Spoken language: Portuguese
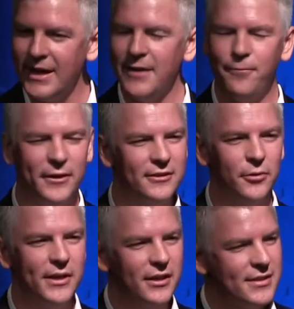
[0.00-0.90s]
E foi
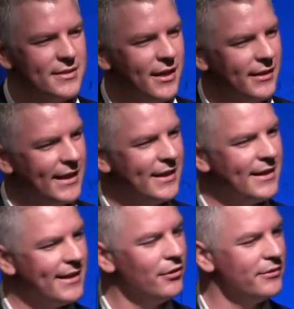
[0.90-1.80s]
tão engraçado, é que
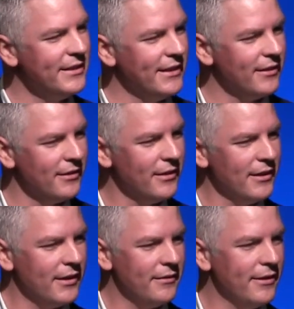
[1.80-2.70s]
naquele dia
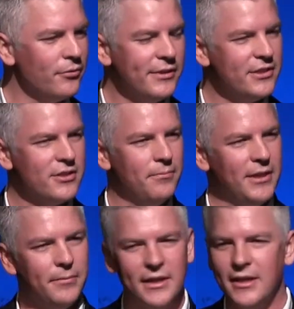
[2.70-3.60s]
não diz na
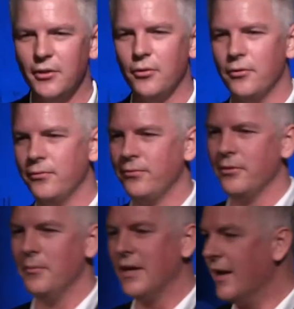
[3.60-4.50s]
Bíblia que houve
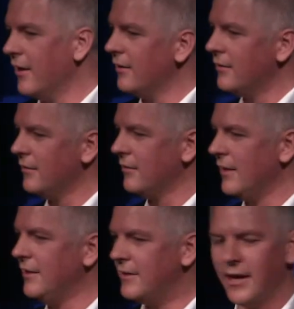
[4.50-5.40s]
manhã
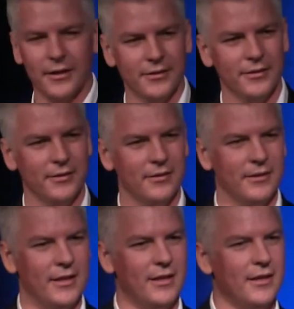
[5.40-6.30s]
e tarde,
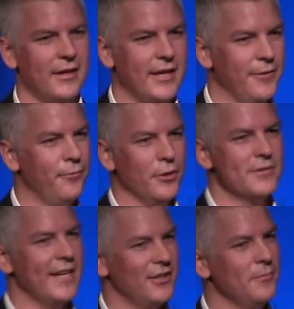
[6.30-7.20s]
e foi o
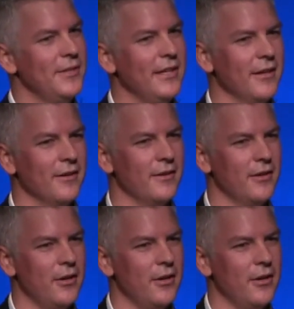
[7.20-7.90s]
sétimo dia.